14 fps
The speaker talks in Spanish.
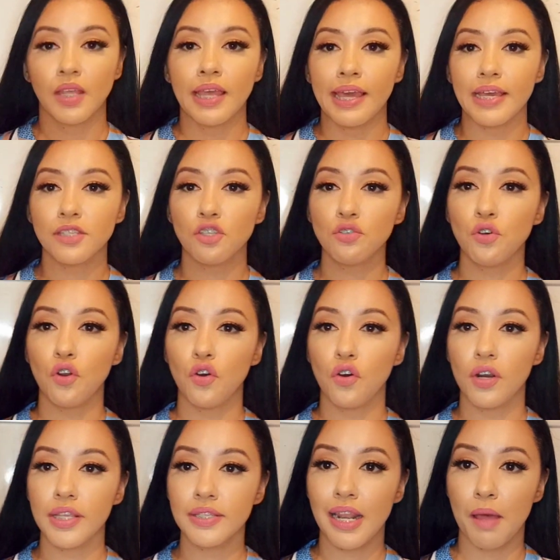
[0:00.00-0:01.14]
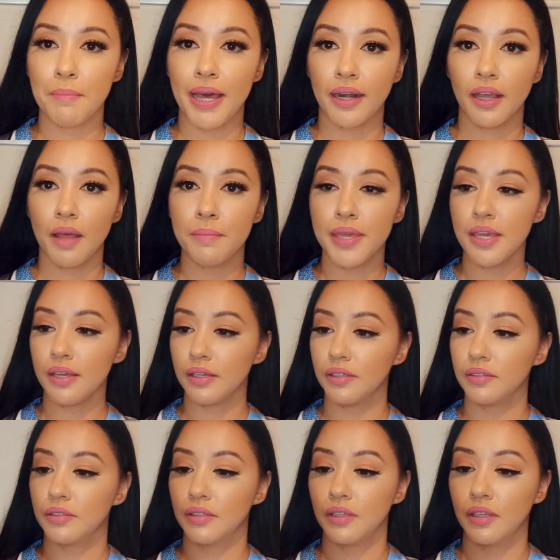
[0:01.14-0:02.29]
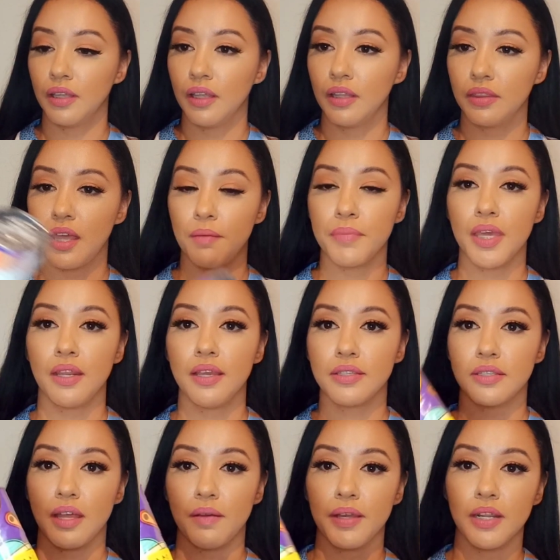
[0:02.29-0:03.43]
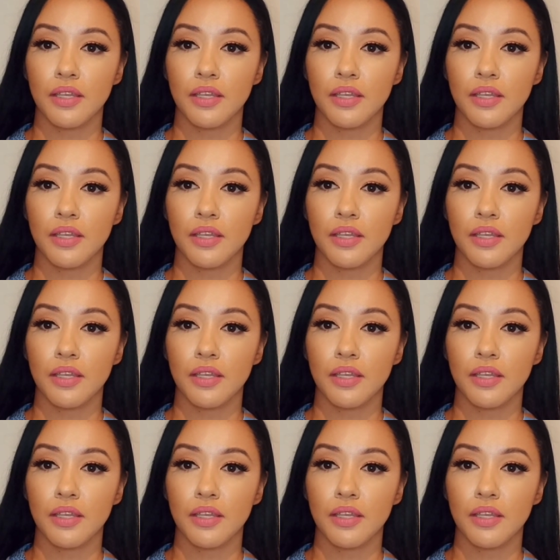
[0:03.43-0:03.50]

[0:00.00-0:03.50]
Estos colores de la marca Big también estaban